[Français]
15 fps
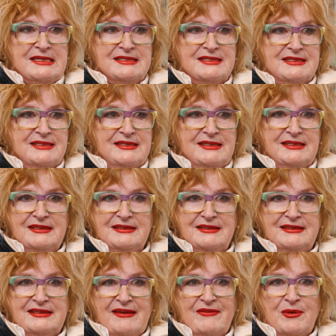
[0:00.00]
S'il
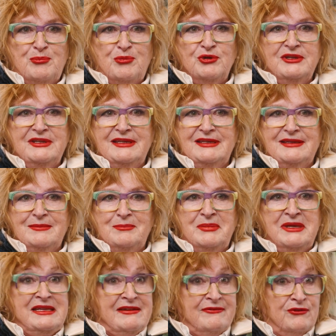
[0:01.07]
n'y avait pas des
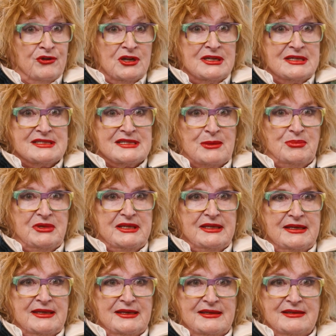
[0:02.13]
bénévoles qui
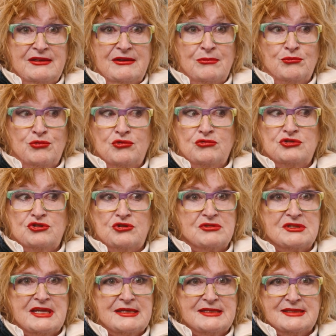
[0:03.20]
s'impliquaient, il y a beaucoup de choses
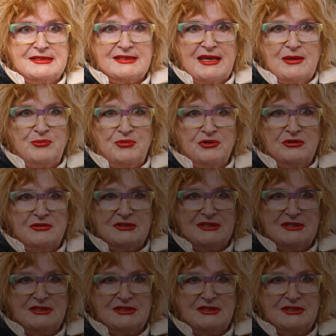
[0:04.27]
qui n'existeraient pas.